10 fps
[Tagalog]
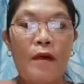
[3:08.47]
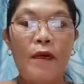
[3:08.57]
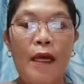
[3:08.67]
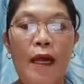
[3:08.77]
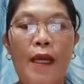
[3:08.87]

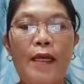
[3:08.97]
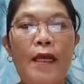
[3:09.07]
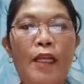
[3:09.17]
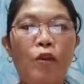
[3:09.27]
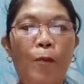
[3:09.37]
Okay,
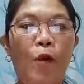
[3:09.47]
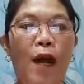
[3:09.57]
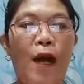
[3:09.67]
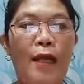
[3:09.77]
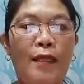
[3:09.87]
narito po
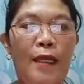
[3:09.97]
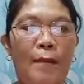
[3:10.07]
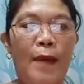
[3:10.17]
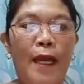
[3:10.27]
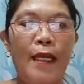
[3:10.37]
ang ating
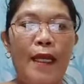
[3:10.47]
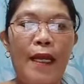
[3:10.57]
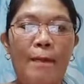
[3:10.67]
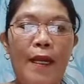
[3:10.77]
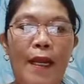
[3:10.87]
gabay
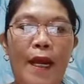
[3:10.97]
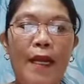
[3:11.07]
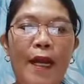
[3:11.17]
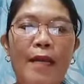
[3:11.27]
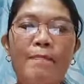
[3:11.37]
ng
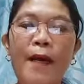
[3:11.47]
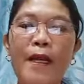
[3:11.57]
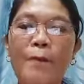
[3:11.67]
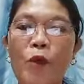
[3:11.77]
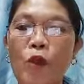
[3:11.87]
kapalaran
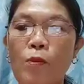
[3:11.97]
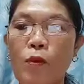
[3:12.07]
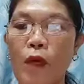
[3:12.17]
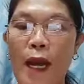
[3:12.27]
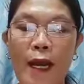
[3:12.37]
para po ito
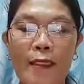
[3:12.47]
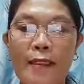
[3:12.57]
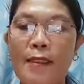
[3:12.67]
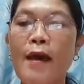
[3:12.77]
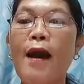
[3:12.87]

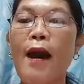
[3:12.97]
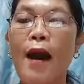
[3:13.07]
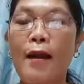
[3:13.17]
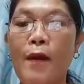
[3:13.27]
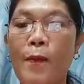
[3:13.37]
bukas.
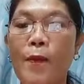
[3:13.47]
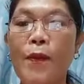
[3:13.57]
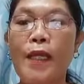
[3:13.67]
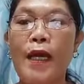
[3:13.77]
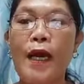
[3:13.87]
Araw
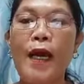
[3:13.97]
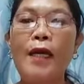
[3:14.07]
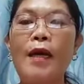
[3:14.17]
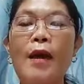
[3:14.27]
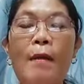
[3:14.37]
po
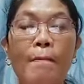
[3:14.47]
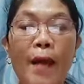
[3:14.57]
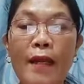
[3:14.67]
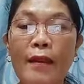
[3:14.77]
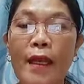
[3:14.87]
ng
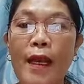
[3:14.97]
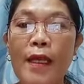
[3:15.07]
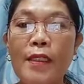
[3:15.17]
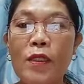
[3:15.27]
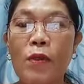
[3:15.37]

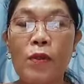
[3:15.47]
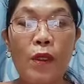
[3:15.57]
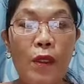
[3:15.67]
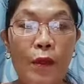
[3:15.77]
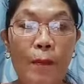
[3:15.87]
Martes,
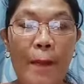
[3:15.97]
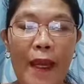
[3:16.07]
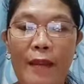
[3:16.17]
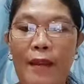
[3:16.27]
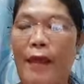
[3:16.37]
Hulyo
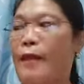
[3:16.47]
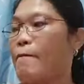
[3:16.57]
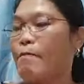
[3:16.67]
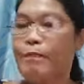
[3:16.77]
20.